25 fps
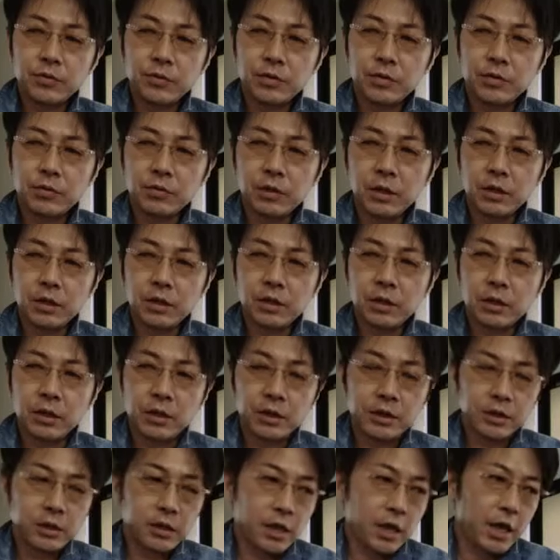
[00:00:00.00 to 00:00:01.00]
質を点
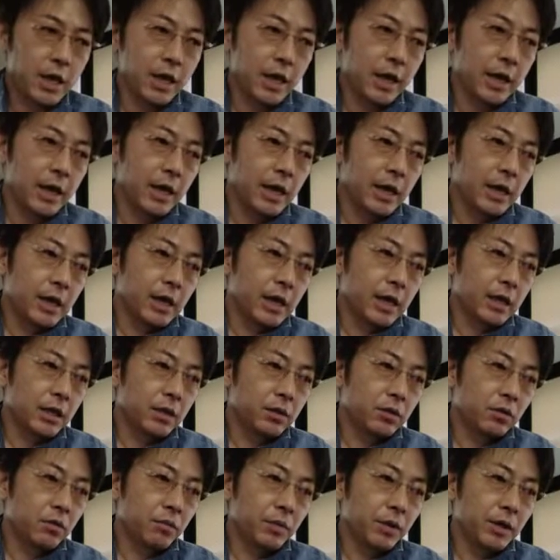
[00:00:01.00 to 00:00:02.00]
滴して、えっ
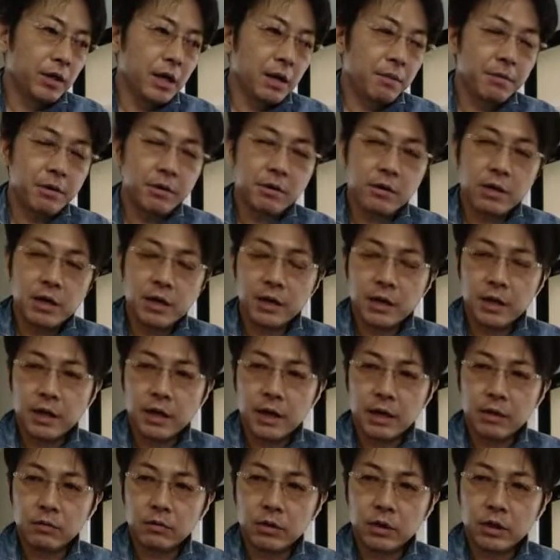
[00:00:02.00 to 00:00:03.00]
と、3日目ぐらいか
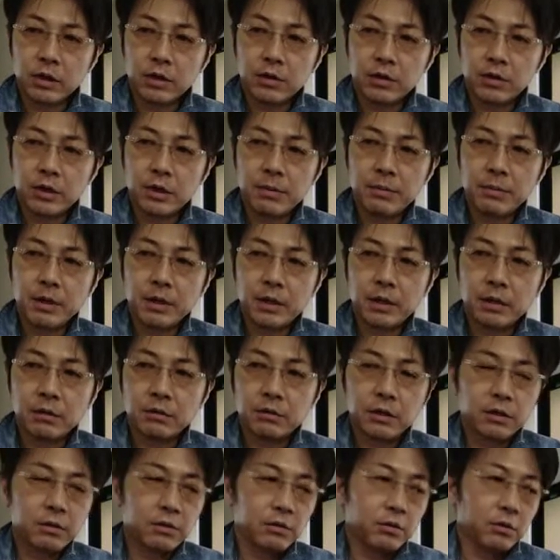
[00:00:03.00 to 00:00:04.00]
らお腹の痛みがな
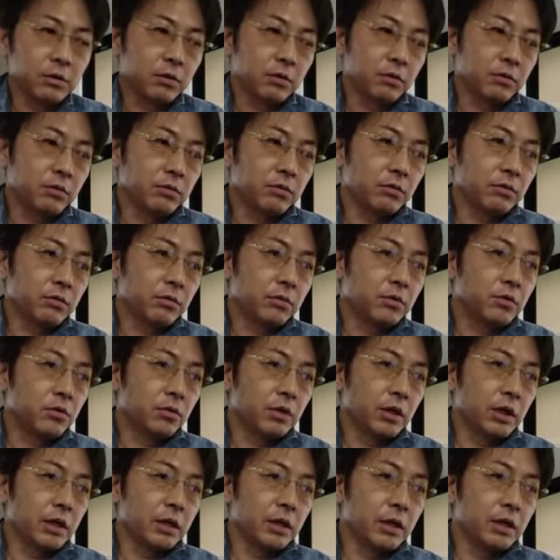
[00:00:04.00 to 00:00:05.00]
くなるっていう状
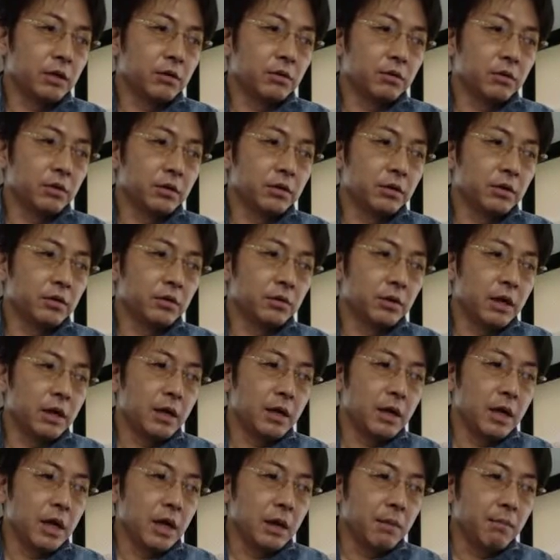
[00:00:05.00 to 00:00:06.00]
態になるんですけどね、
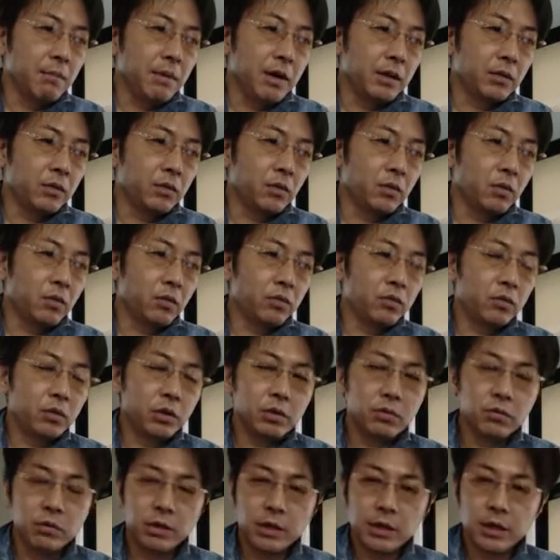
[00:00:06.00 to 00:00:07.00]
まあ、あの本当
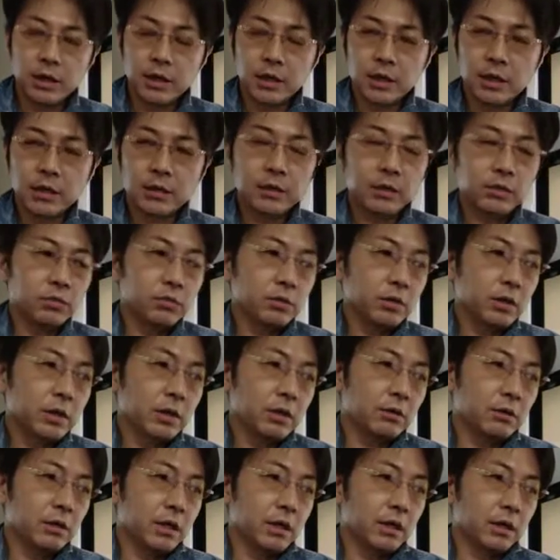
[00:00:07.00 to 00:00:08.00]
にこれ経験したことな
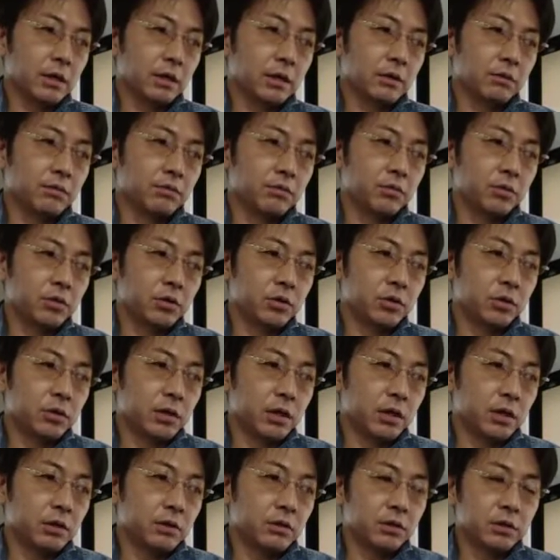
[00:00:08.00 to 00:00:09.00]
いぐらい腹痛
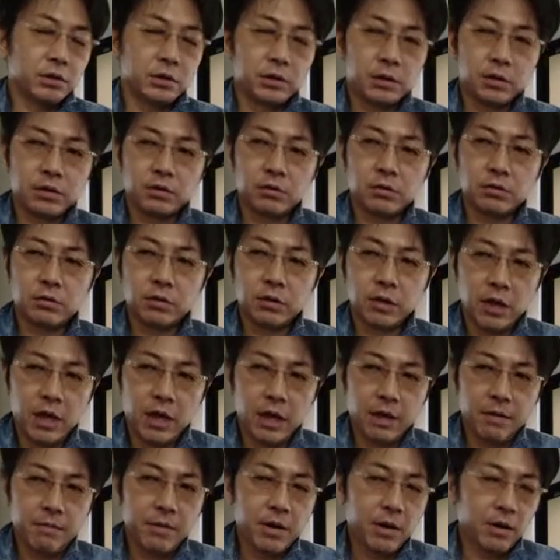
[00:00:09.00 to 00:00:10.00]
がきつく
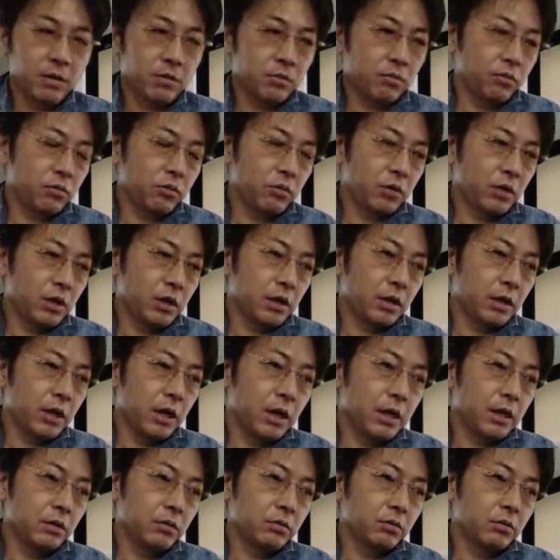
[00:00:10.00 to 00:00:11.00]
て、まあ、本当に
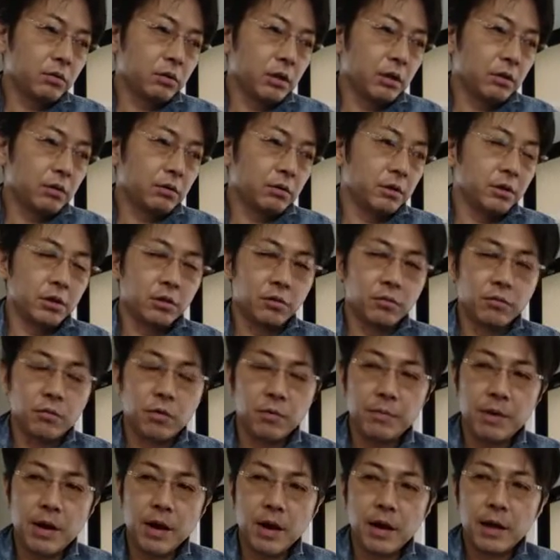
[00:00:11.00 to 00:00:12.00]
大変なことになるんですけど
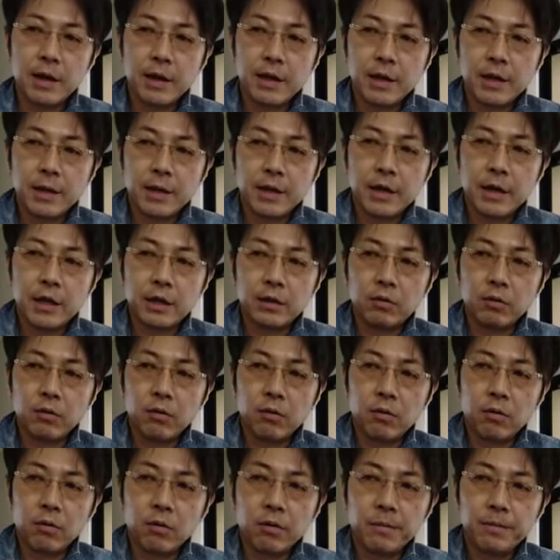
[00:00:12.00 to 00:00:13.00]
も、まあえっ
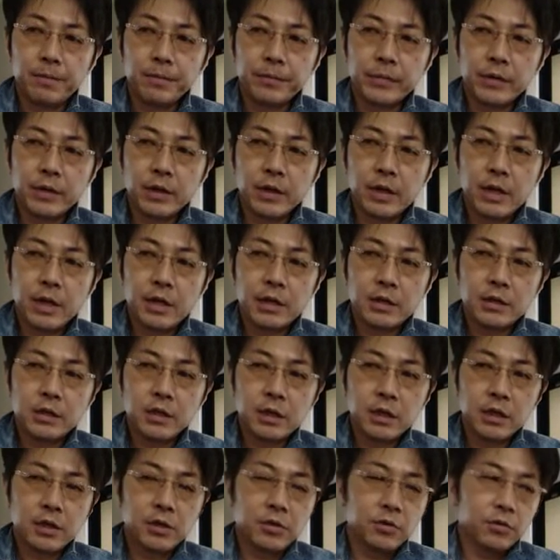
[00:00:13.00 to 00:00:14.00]
と、現地
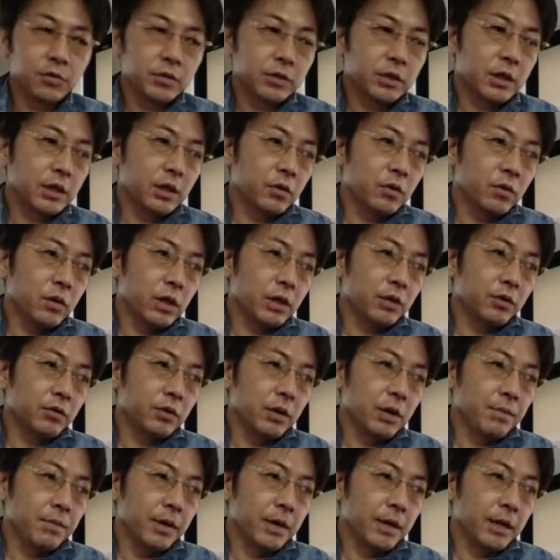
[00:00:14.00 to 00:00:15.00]
で気をつけた方がいいのは
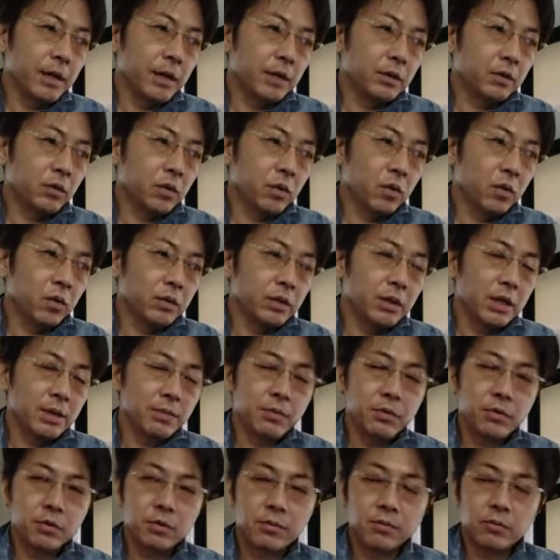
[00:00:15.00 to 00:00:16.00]
やっぱりあの
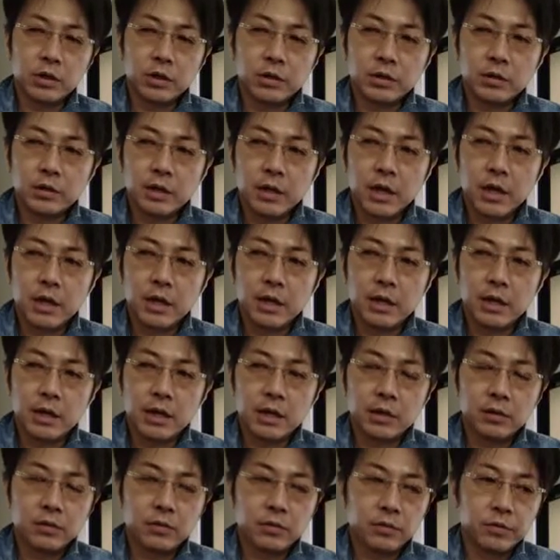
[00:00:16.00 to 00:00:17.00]
セブもですね
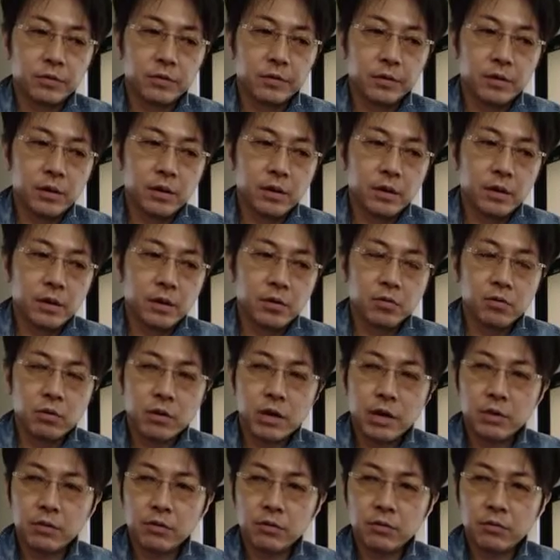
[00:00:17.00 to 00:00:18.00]
あの
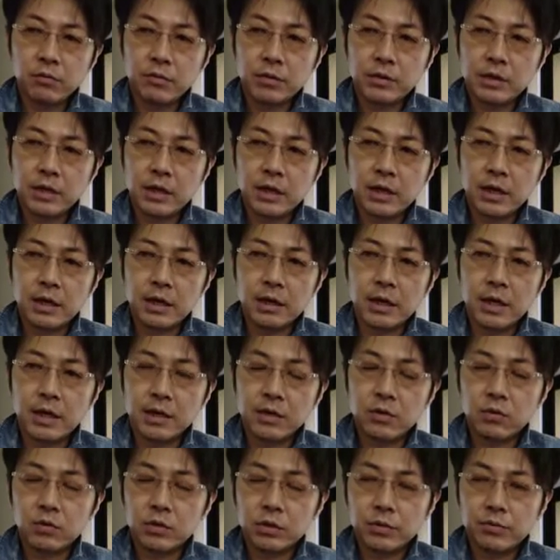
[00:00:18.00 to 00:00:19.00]
ローカルの店から外
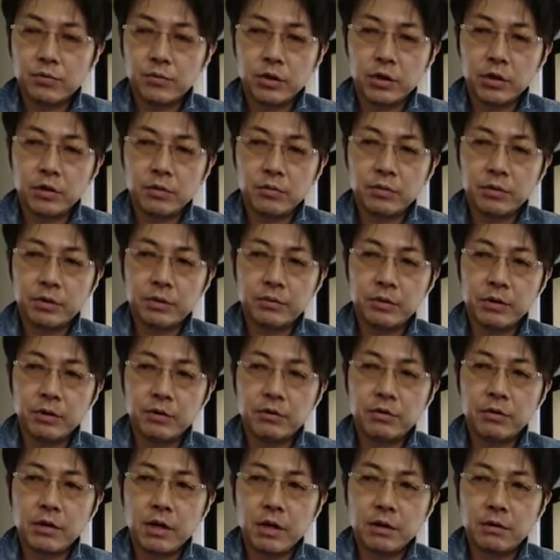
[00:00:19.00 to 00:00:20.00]
国人向けの店もい
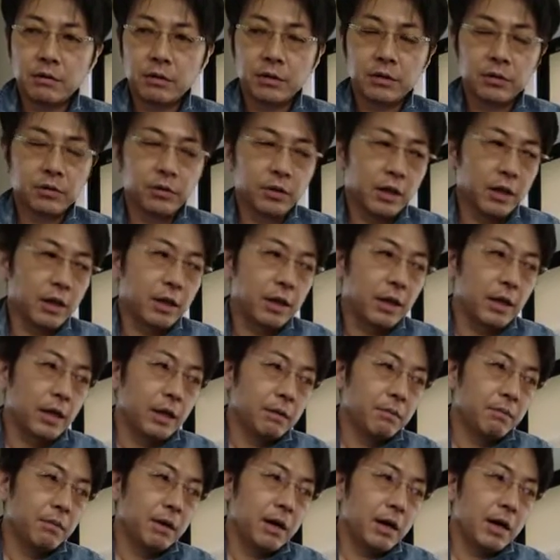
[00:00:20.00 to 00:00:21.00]
ろいろあるんですよね。
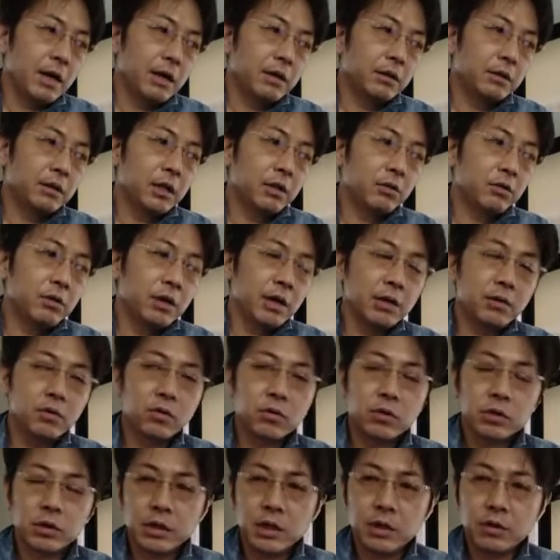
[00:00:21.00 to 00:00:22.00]
まあ、ある程度外
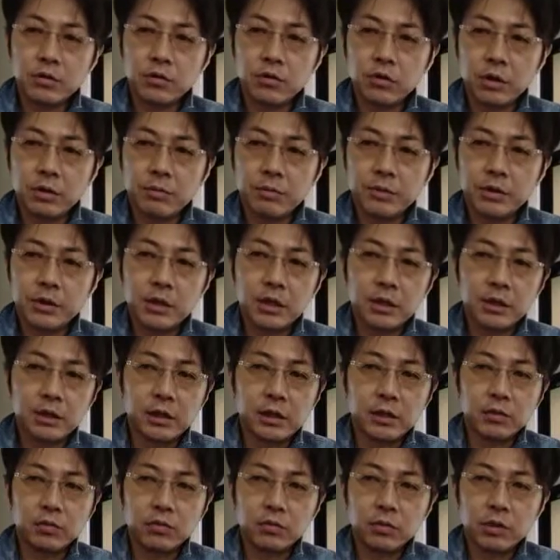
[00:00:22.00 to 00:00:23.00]
国人が行くような店だった
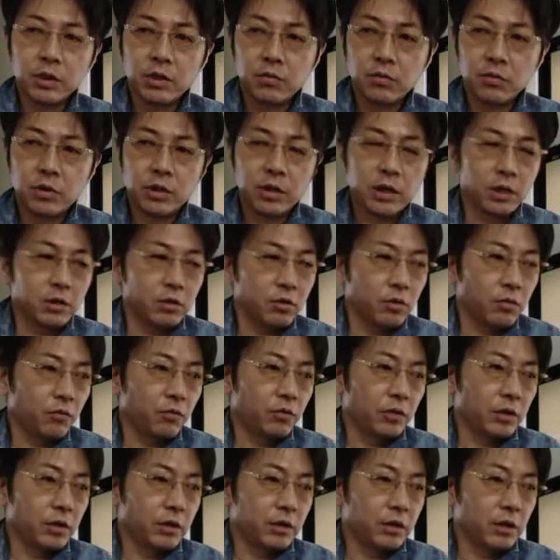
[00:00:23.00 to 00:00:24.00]
らそんなに起きないと思
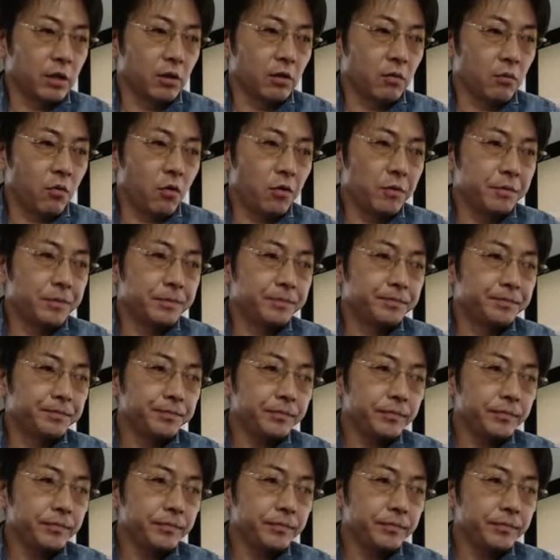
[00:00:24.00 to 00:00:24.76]
うんですけども、